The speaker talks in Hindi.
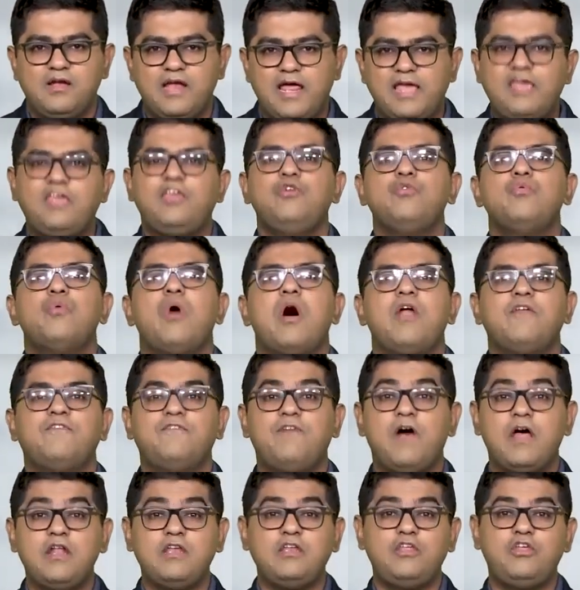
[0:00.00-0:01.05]
लाइक यू आर
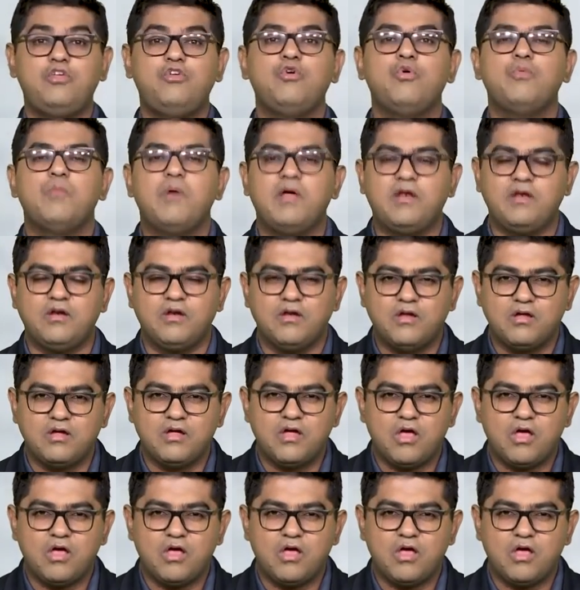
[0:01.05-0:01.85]
वन ह्यूमन